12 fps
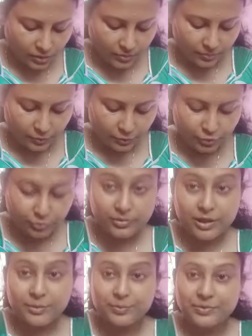
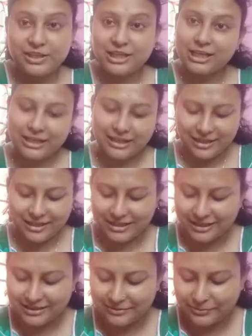প্রথমেই বিয়ের আগের
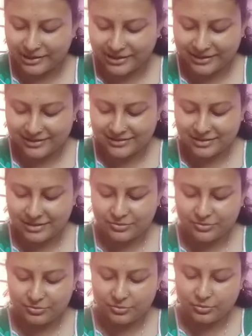একটা ব্যাঙ্গেলস দিয়ে
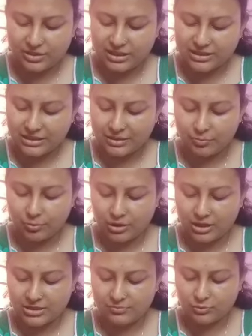শুরু করি এটা আর
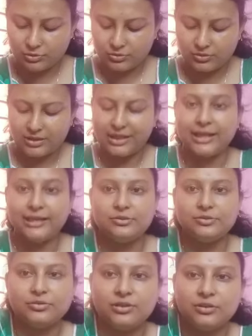পড়ার মতো নেই
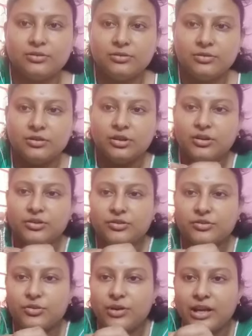যদিও
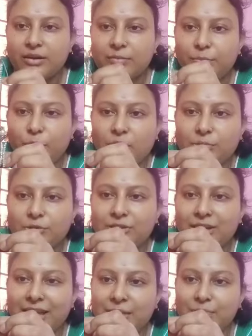স্টোনের পড়ার মতো
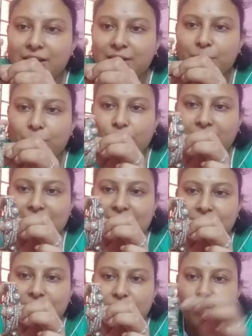নেই মানে পড়া
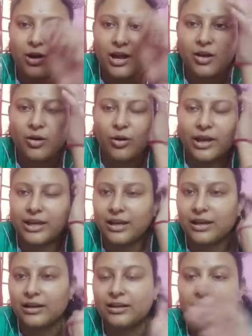যাবে পড়া হয় না
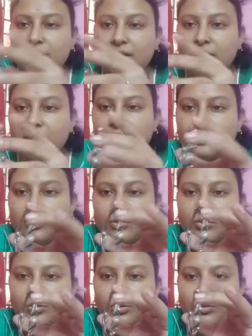আর কি দুটো